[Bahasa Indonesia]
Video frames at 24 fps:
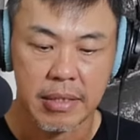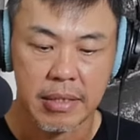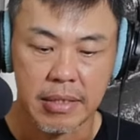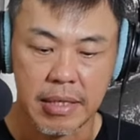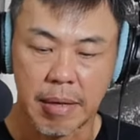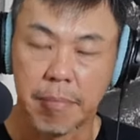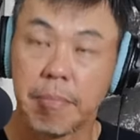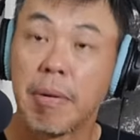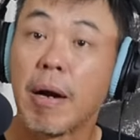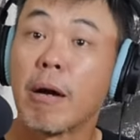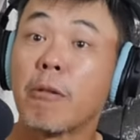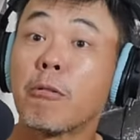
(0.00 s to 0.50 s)

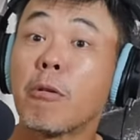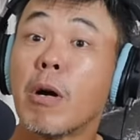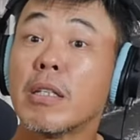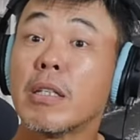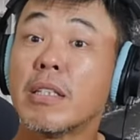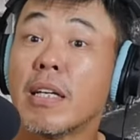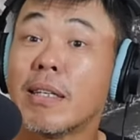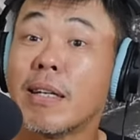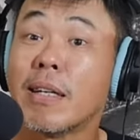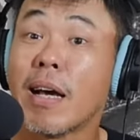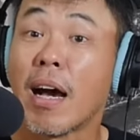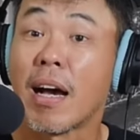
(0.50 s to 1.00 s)
yang baru
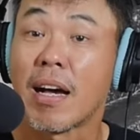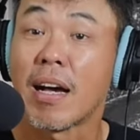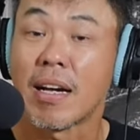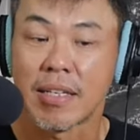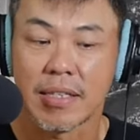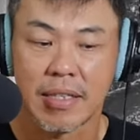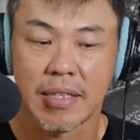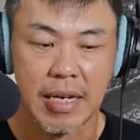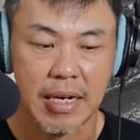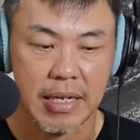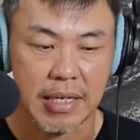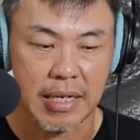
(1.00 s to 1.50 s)
aja dah,
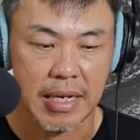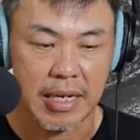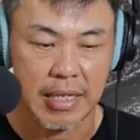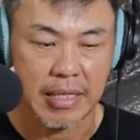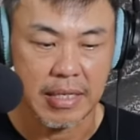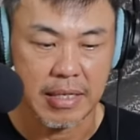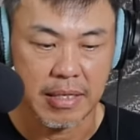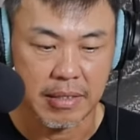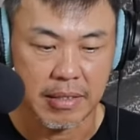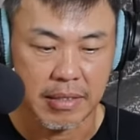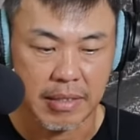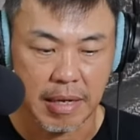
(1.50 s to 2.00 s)
ya kan?
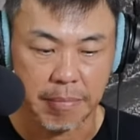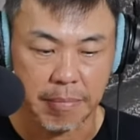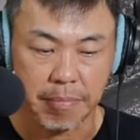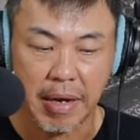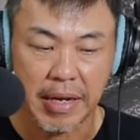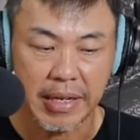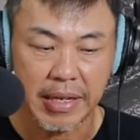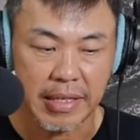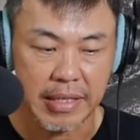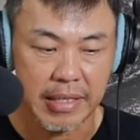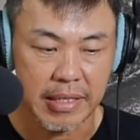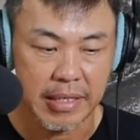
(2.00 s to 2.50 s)

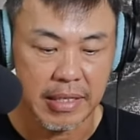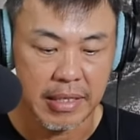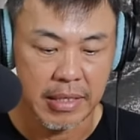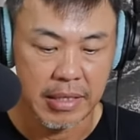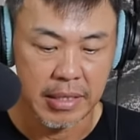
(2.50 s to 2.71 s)
Ngapain?